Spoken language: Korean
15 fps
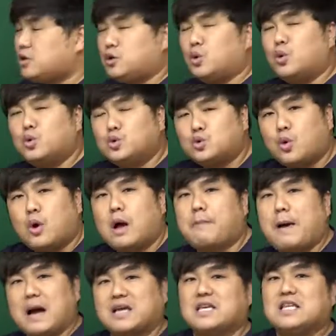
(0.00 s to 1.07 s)
용도가
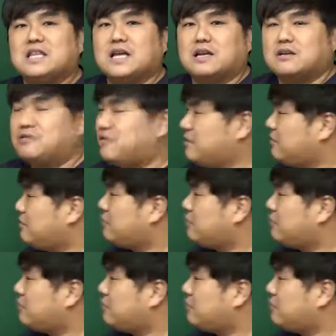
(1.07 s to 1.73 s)
바뀐다는 거예요.